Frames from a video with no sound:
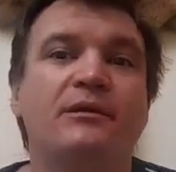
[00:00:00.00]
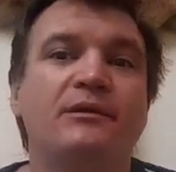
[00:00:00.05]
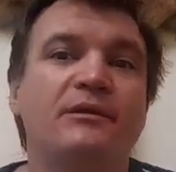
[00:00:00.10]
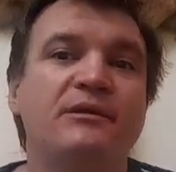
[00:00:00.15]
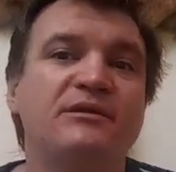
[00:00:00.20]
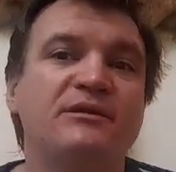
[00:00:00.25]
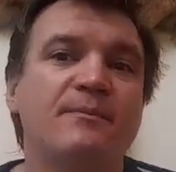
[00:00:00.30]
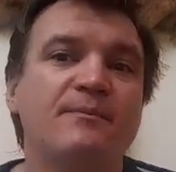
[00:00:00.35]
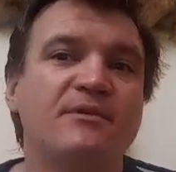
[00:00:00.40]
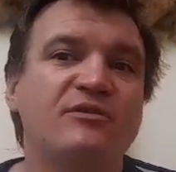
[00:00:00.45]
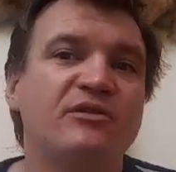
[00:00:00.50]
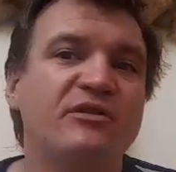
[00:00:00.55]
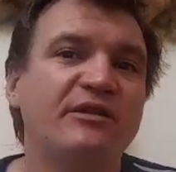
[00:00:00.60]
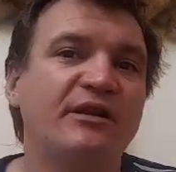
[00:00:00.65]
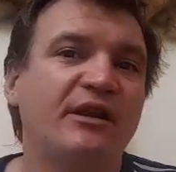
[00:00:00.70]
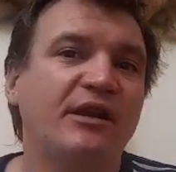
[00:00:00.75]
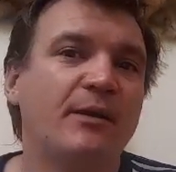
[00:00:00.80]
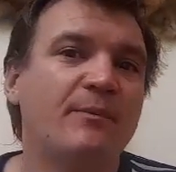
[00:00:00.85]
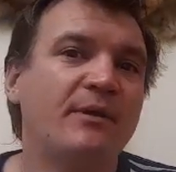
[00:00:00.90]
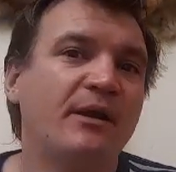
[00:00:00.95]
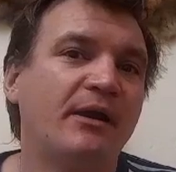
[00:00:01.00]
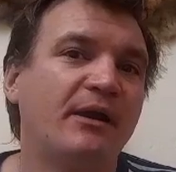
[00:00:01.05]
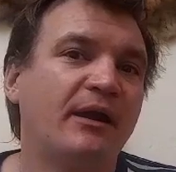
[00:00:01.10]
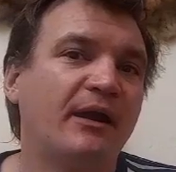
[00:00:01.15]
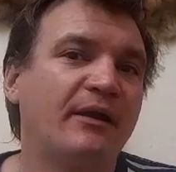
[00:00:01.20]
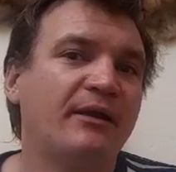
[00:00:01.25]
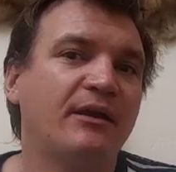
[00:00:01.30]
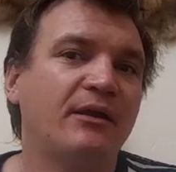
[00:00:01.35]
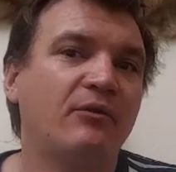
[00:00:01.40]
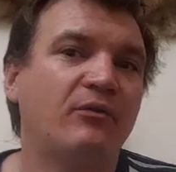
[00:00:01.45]
Y se empezó a intercambiar
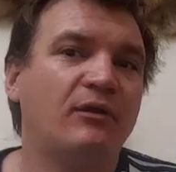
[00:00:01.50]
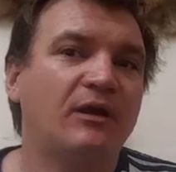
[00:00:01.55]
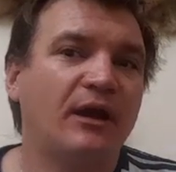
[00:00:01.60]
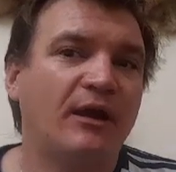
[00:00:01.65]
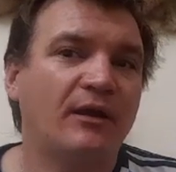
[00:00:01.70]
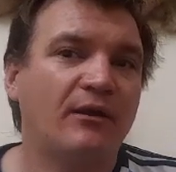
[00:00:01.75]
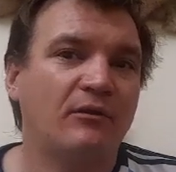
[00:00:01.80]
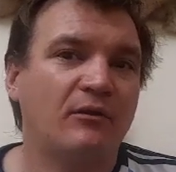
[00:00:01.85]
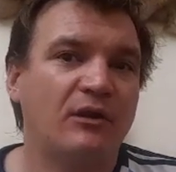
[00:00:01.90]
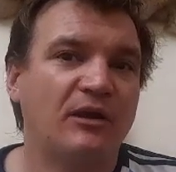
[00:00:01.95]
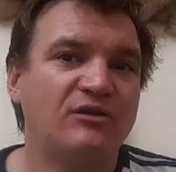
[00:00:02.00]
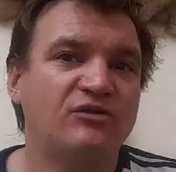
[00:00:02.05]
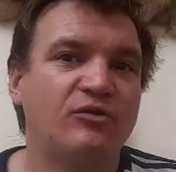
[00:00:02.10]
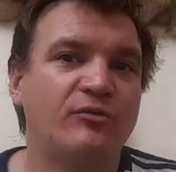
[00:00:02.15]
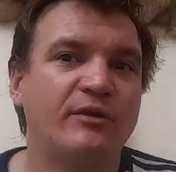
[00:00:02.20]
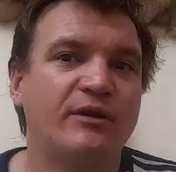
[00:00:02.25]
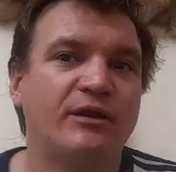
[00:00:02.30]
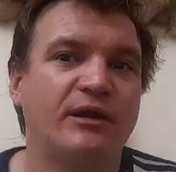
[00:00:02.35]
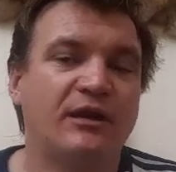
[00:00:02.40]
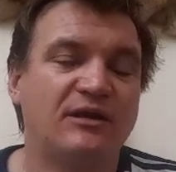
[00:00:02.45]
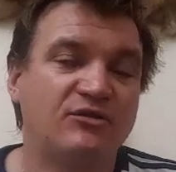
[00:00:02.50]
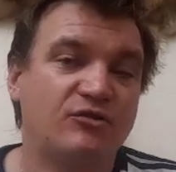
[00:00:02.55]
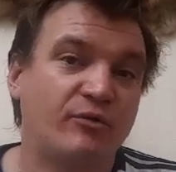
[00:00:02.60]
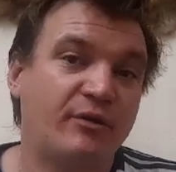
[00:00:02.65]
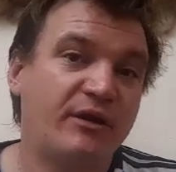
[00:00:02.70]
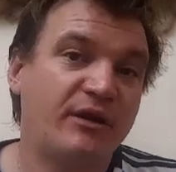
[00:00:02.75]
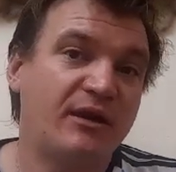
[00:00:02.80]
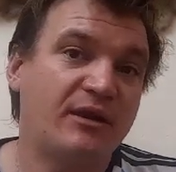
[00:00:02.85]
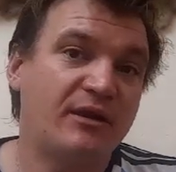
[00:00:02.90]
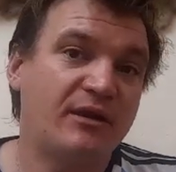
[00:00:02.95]
cartas con la, sobrina. La
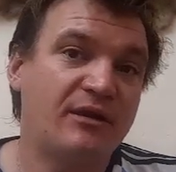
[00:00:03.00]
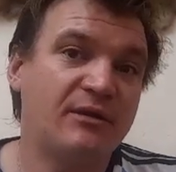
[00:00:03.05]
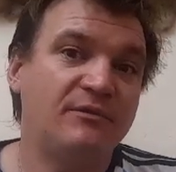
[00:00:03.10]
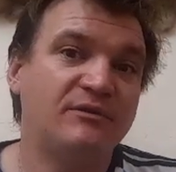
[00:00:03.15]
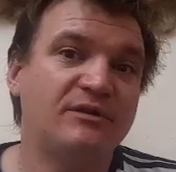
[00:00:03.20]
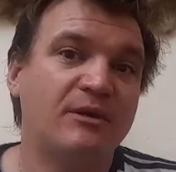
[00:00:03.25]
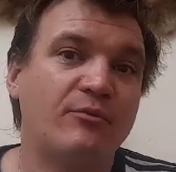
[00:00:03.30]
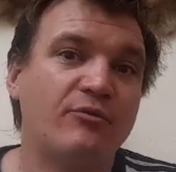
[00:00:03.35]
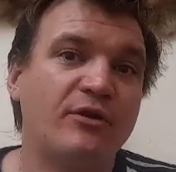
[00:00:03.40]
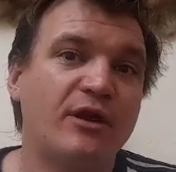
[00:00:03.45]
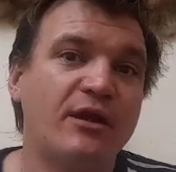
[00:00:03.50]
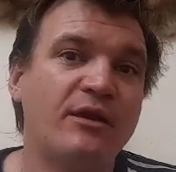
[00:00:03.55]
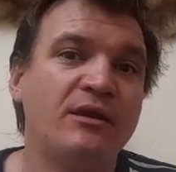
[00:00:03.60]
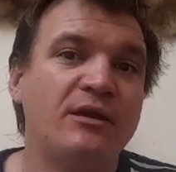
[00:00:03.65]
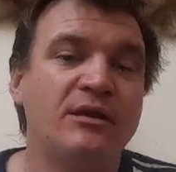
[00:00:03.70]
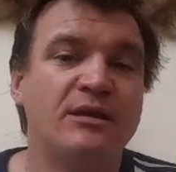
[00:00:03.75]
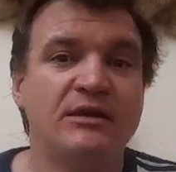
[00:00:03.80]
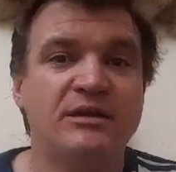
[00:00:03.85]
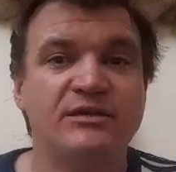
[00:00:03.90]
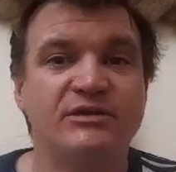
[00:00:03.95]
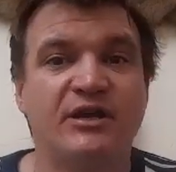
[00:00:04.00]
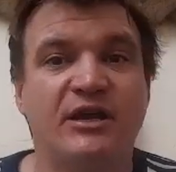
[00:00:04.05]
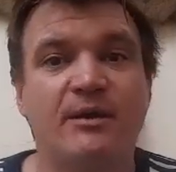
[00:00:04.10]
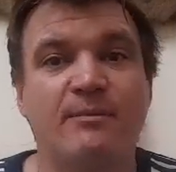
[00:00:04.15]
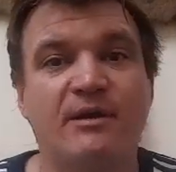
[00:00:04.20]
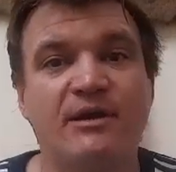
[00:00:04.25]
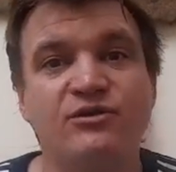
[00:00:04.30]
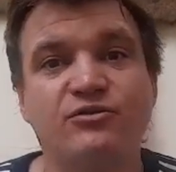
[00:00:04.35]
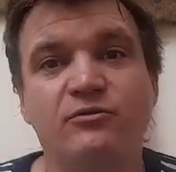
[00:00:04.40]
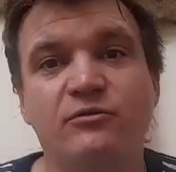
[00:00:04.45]
sobrina del samurái ya
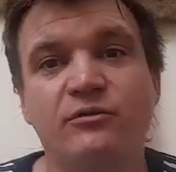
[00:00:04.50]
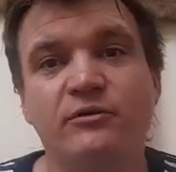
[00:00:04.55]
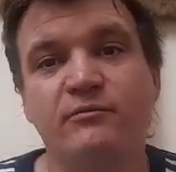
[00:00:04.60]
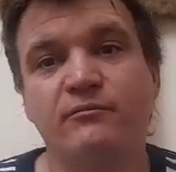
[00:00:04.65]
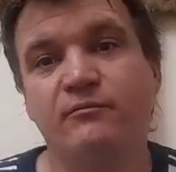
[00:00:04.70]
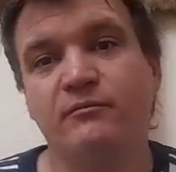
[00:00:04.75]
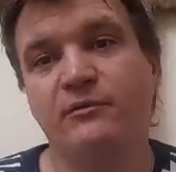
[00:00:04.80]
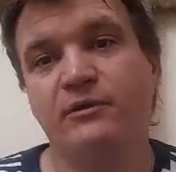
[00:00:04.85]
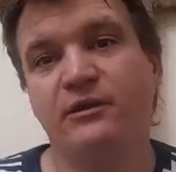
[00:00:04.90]
era mayor.